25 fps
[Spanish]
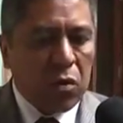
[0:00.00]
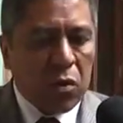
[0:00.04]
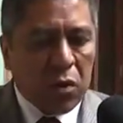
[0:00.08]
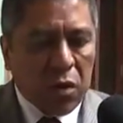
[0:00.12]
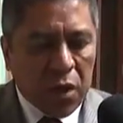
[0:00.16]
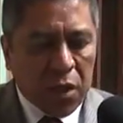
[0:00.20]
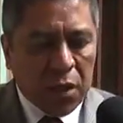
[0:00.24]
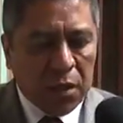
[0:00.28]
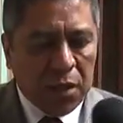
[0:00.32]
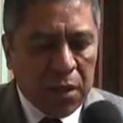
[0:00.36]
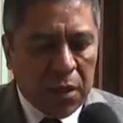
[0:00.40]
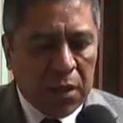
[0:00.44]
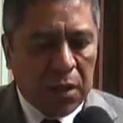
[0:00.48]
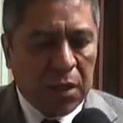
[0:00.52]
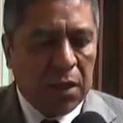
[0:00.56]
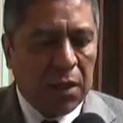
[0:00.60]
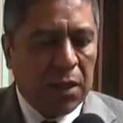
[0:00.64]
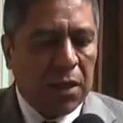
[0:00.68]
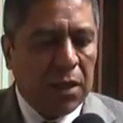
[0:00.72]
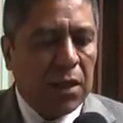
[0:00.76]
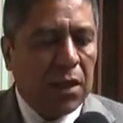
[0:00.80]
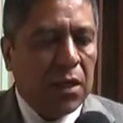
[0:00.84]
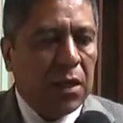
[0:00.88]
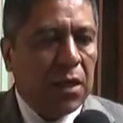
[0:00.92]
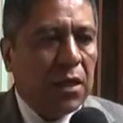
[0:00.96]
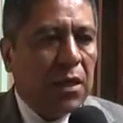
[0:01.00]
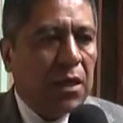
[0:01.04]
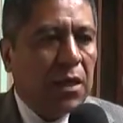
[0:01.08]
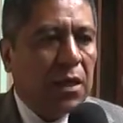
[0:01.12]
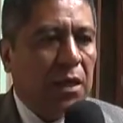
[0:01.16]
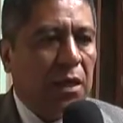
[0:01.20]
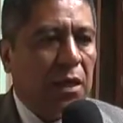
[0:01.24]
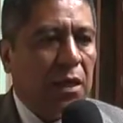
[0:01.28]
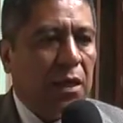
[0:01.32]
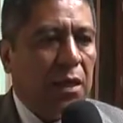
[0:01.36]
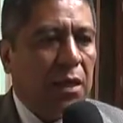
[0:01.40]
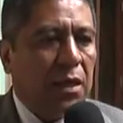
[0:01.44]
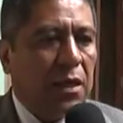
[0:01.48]
Yo creo que tienen que
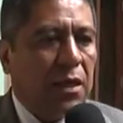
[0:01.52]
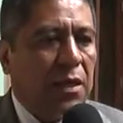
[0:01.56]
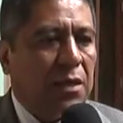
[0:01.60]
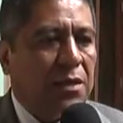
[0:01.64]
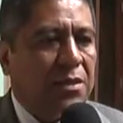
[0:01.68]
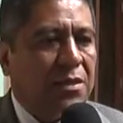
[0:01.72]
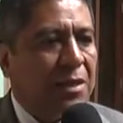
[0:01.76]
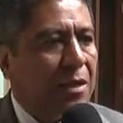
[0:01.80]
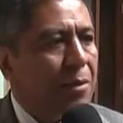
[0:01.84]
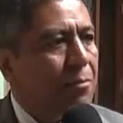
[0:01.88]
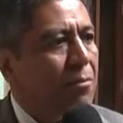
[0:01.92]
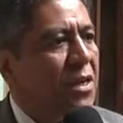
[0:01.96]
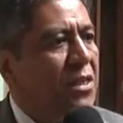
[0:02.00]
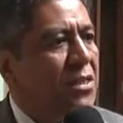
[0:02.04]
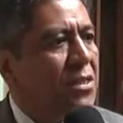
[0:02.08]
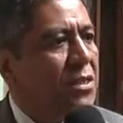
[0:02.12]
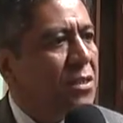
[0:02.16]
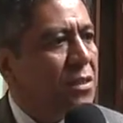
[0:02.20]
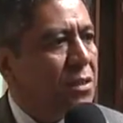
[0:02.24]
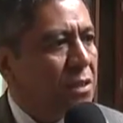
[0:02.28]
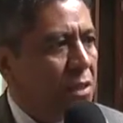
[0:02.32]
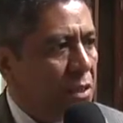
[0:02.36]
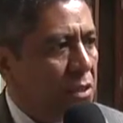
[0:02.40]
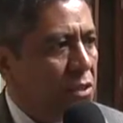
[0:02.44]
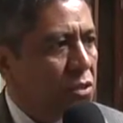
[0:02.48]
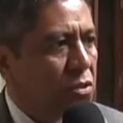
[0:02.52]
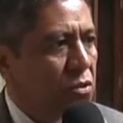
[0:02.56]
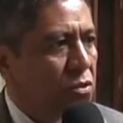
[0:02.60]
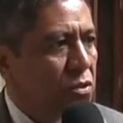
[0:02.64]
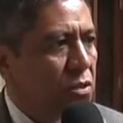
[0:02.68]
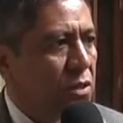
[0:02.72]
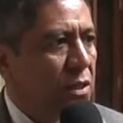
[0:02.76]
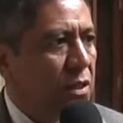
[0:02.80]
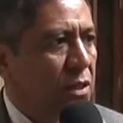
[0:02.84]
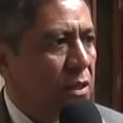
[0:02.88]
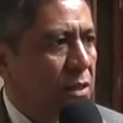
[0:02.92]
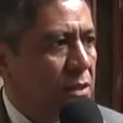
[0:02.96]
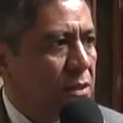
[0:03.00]
eh, ser más
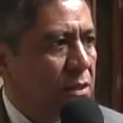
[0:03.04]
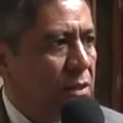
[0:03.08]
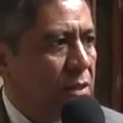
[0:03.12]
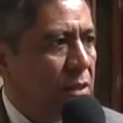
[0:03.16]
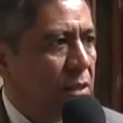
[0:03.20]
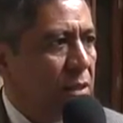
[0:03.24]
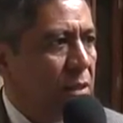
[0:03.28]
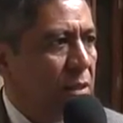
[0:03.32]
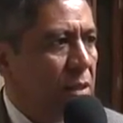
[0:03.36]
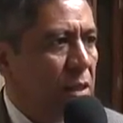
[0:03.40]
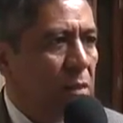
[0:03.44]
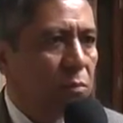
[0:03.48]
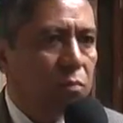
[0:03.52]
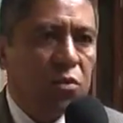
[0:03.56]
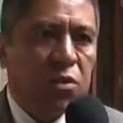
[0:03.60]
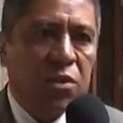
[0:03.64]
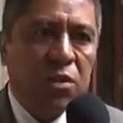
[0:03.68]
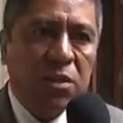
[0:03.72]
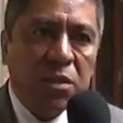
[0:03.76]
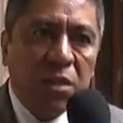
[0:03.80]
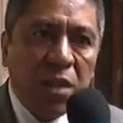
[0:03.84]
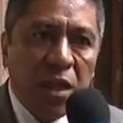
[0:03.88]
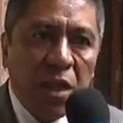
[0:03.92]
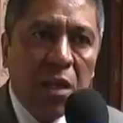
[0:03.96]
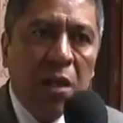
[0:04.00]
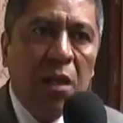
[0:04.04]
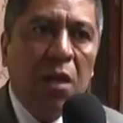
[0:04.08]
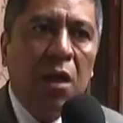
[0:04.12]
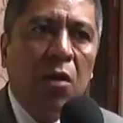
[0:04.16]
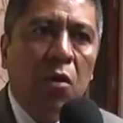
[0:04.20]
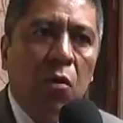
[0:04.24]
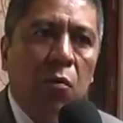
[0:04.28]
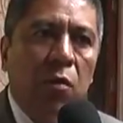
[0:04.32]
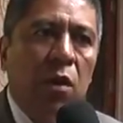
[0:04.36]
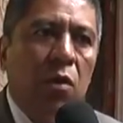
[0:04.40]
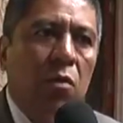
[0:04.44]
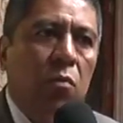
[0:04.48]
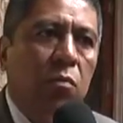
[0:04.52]
intensos en ese tipo. Si tienen que
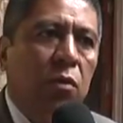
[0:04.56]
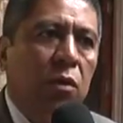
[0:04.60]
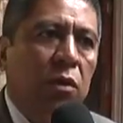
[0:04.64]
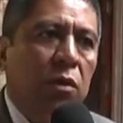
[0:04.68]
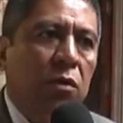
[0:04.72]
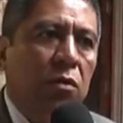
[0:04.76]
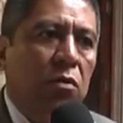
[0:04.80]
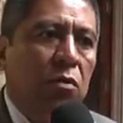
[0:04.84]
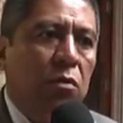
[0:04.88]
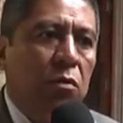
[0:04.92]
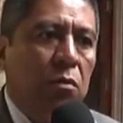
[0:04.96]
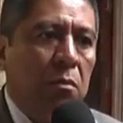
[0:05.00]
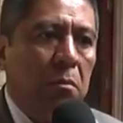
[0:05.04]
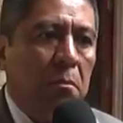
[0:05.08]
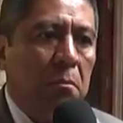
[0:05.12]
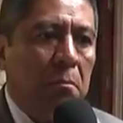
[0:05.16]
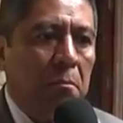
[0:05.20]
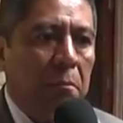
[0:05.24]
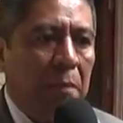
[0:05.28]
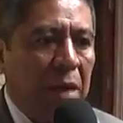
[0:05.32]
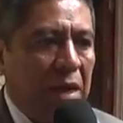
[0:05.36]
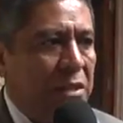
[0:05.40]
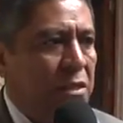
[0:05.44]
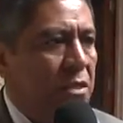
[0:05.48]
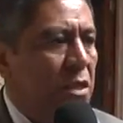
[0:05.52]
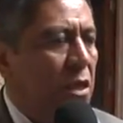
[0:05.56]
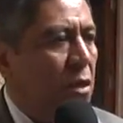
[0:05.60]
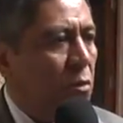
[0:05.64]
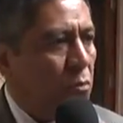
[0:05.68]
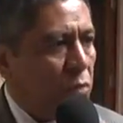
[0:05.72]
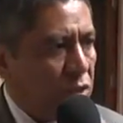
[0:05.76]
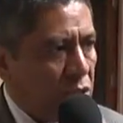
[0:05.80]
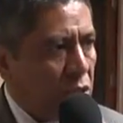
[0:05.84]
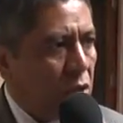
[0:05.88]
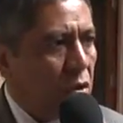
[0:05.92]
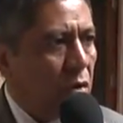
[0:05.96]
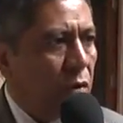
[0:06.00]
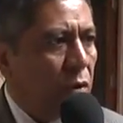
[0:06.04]
cobrar un poquito más,
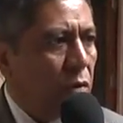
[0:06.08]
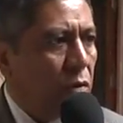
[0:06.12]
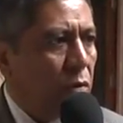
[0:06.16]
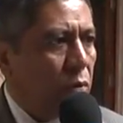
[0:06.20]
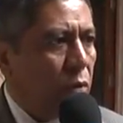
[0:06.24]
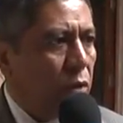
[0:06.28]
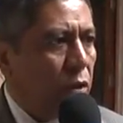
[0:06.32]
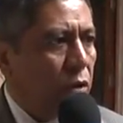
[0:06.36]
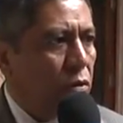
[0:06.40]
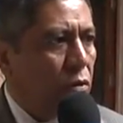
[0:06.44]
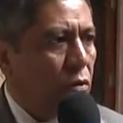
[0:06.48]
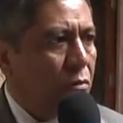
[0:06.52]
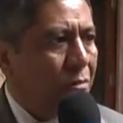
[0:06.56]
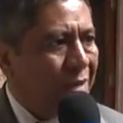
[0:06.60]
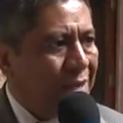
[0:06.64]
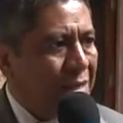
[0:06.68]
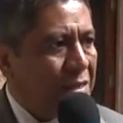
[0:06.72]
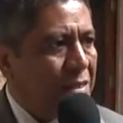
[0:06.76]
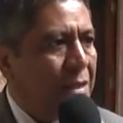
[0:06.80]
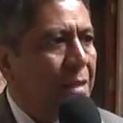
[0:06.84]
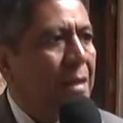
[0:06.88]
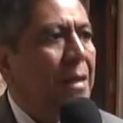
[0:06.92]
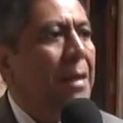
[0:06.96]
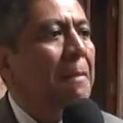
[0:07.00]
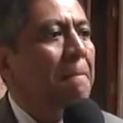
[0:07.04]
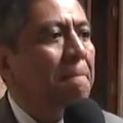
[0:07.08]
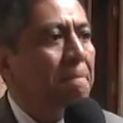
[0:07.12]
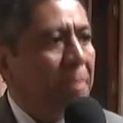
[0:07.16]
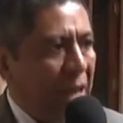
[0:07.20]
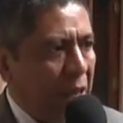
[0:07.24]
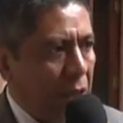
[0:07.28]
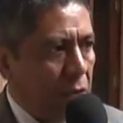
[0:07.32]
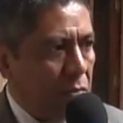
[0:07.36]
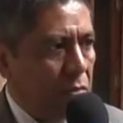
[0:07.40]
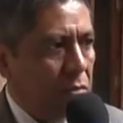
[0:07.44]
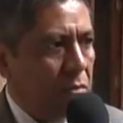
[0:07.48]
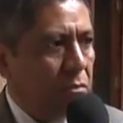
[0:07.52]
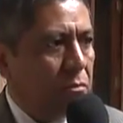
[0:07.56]
pues que cobren un poquito más,
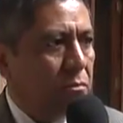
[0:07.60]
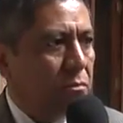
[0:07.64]
pero